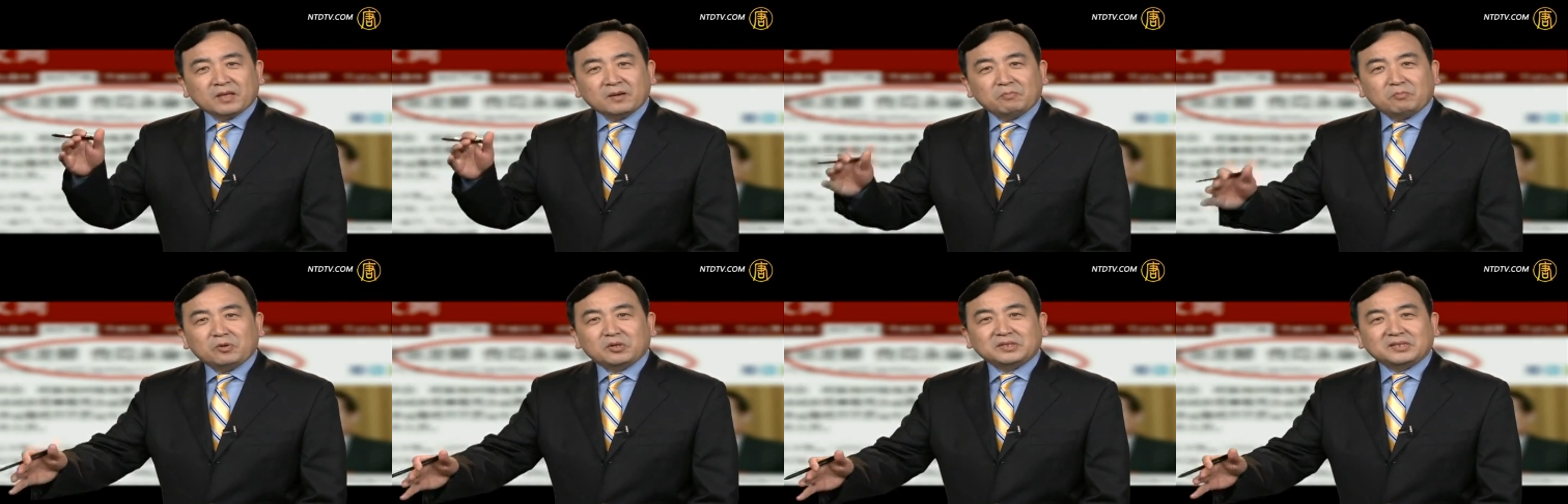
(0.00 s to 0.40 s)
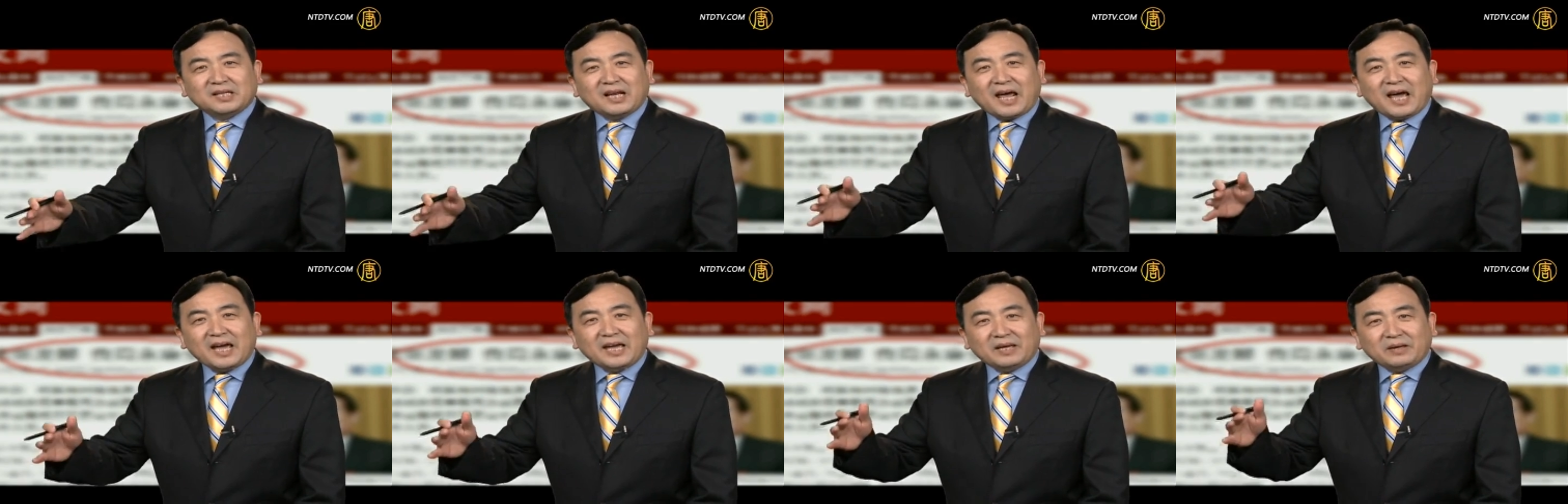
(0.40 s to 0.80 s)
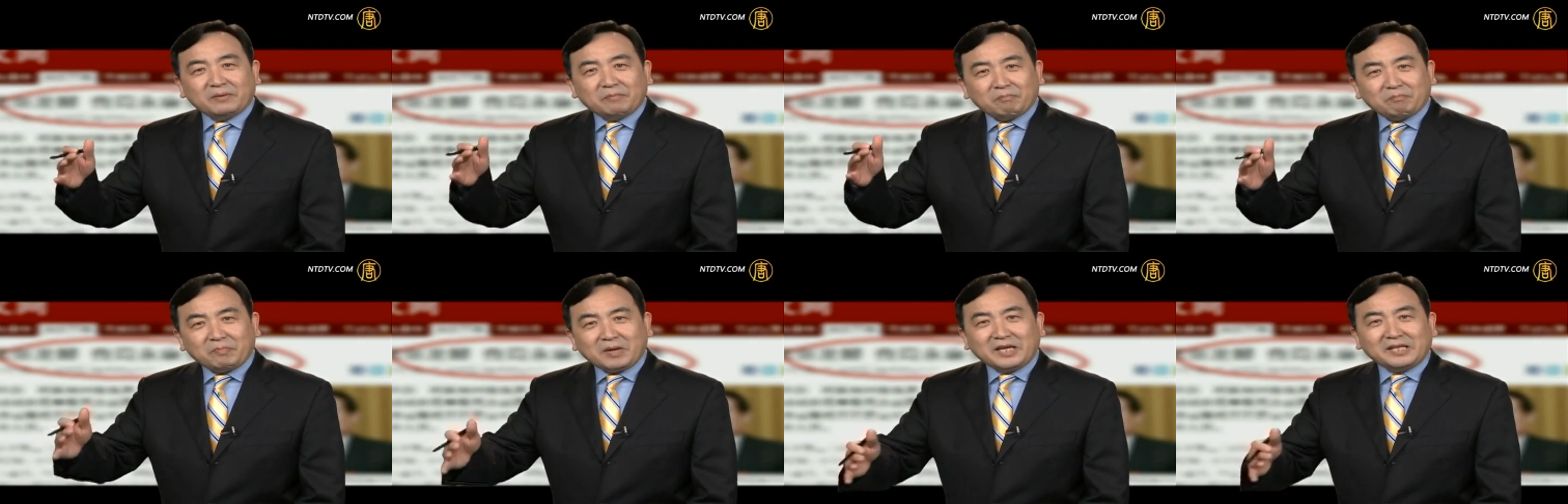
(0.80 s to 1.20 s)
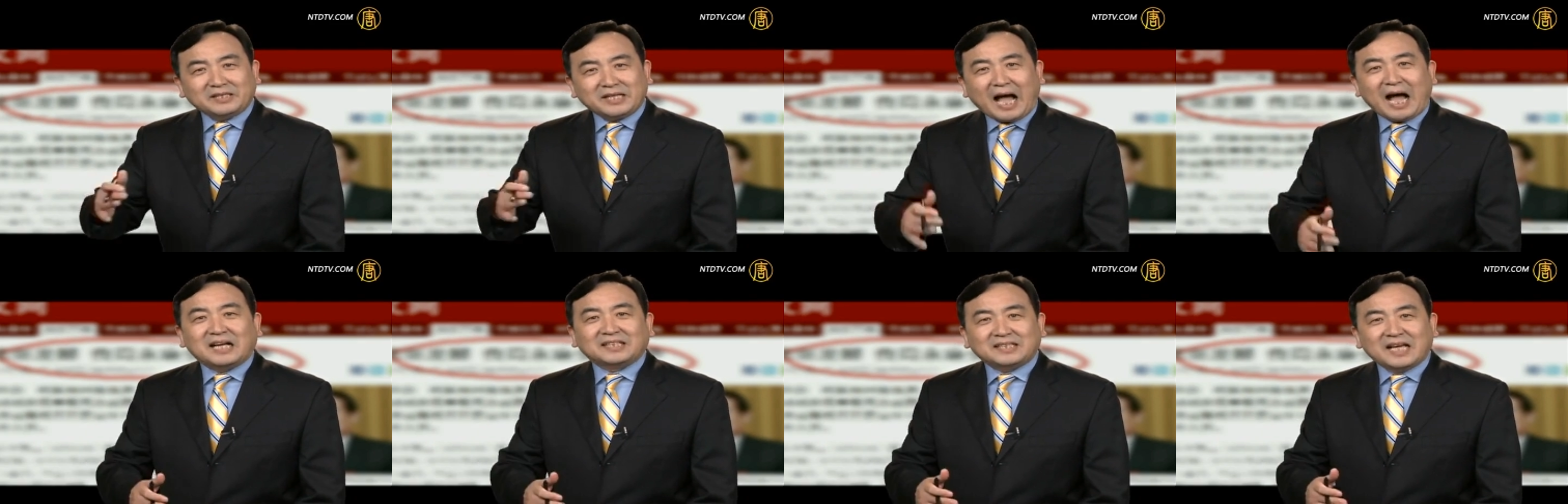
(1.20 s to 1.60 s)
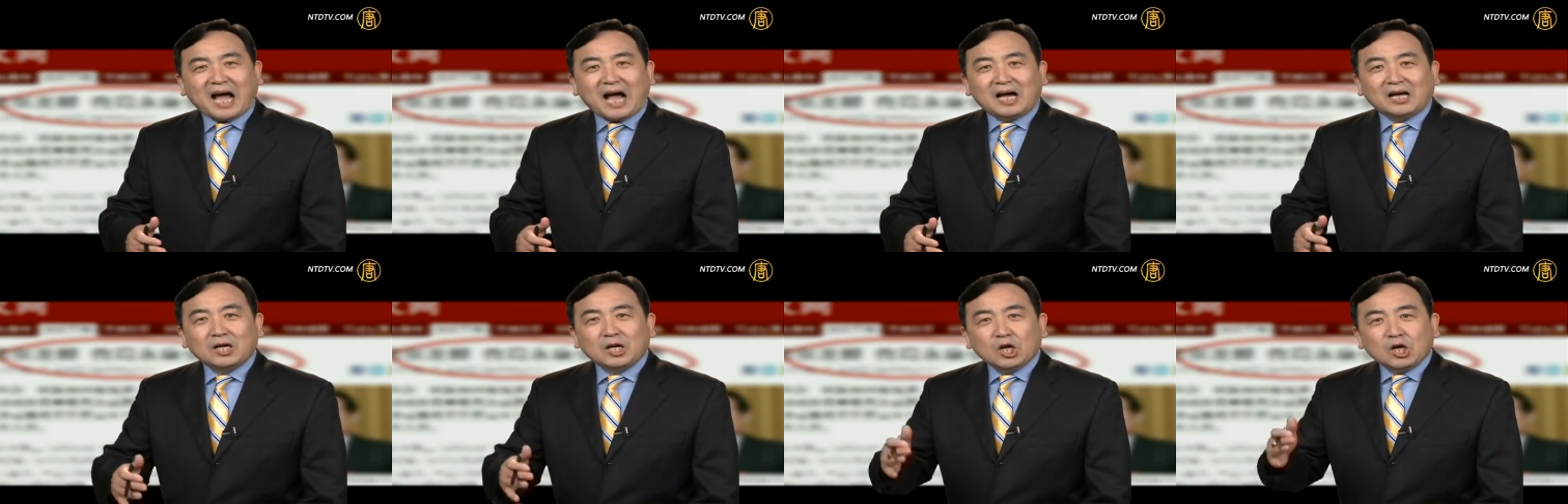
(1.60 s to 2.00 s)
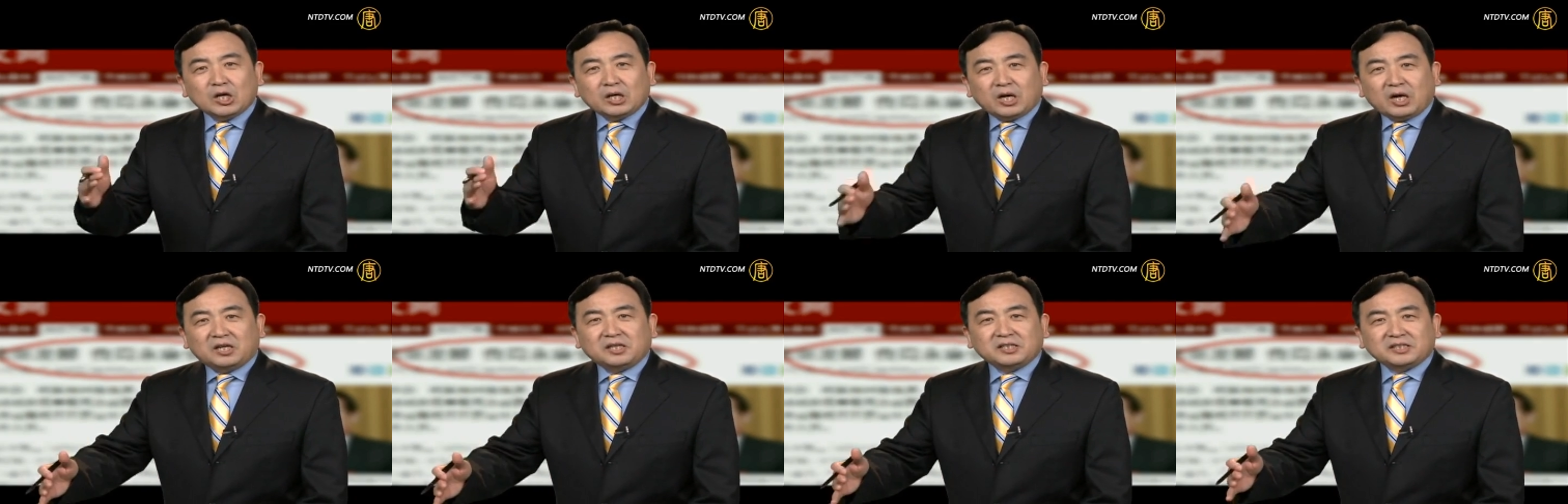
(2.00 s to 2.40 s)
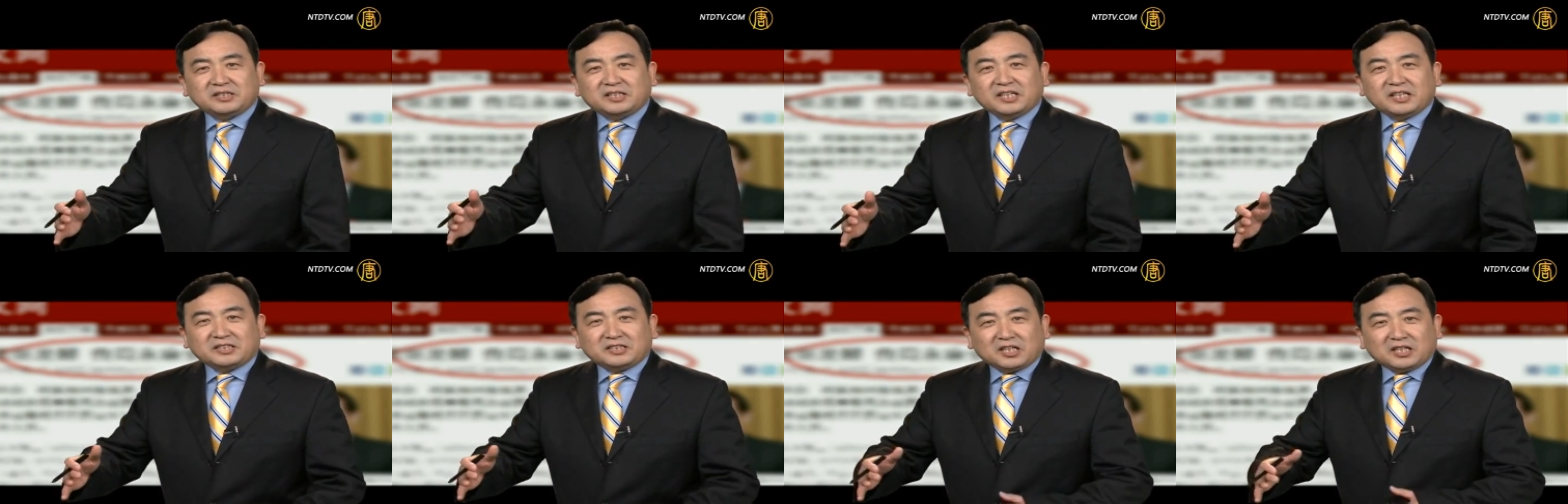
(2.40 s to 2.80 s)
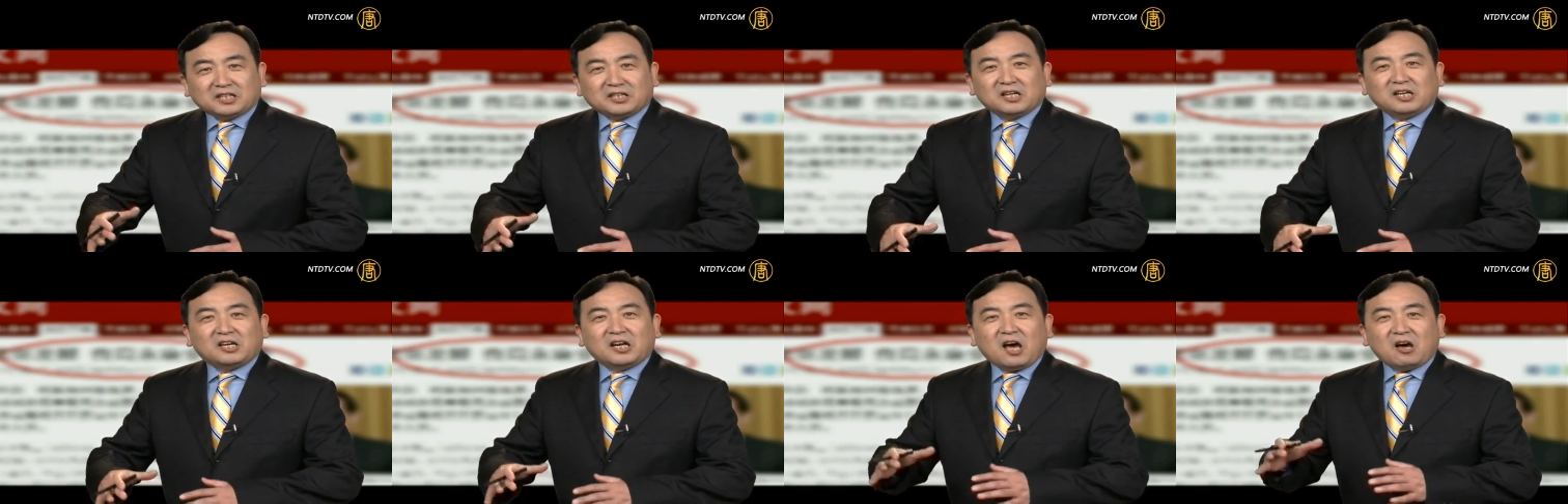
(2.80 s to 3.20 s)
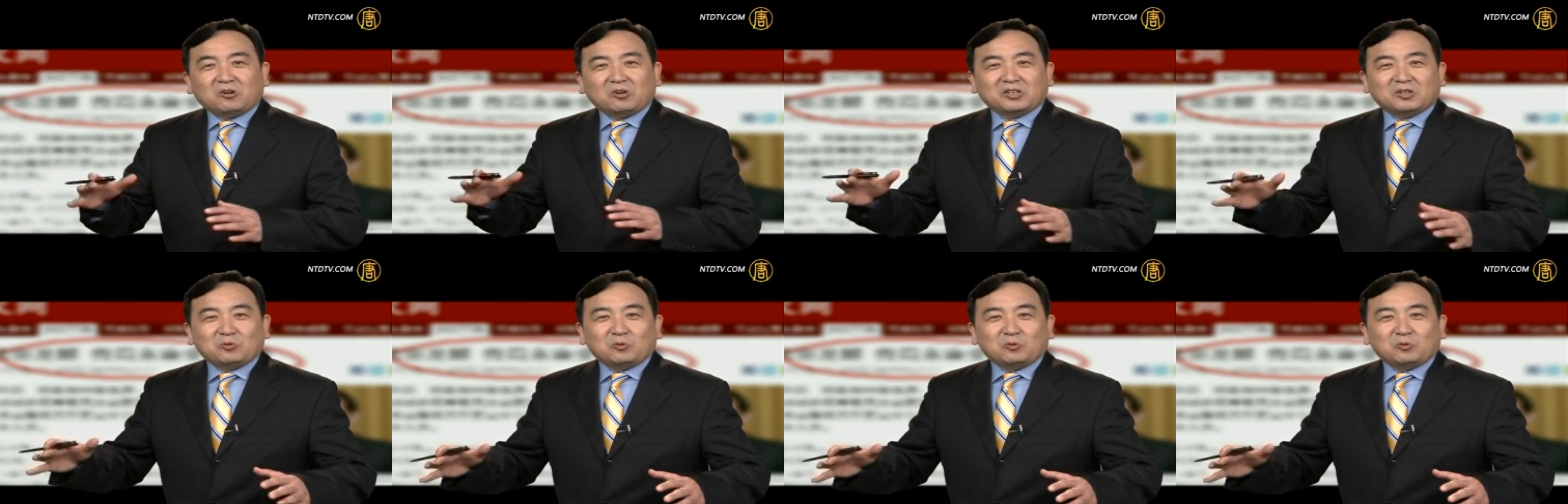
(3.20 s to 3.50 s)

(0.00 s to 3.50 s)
薄熙来被拿下，而且整个落了，